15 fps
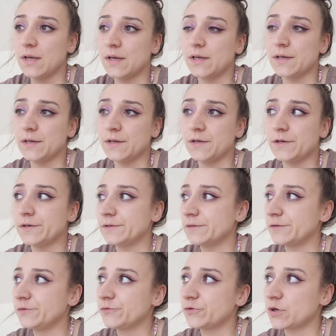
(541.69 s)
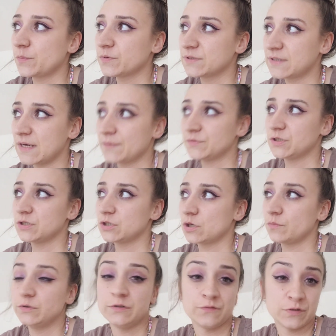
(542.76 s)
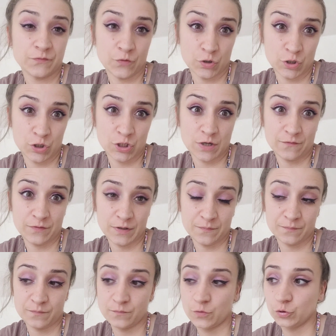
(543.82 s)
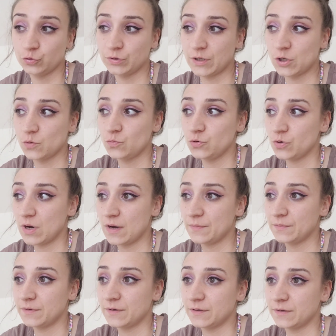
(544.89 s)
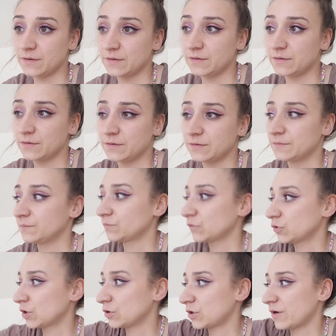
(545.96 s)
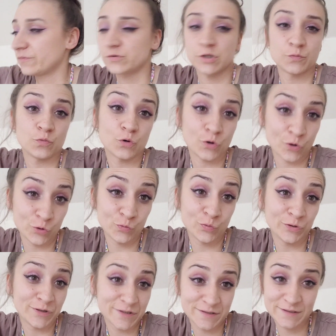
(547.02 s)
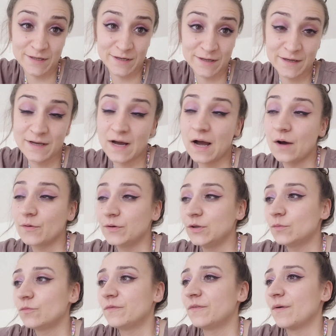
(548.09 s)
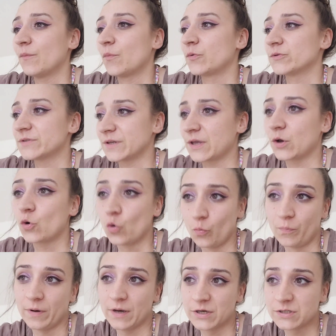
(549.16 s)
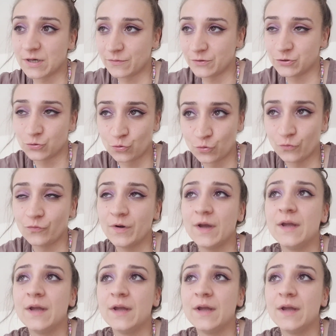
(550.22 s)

E, jutro postaram się zrobić w swojej szafie, bo tutaj robiłam e, tutaj trochę w przedpokoju, bo też zalegały, no mówię Wam, po prostu takie kupy leżały ciuchów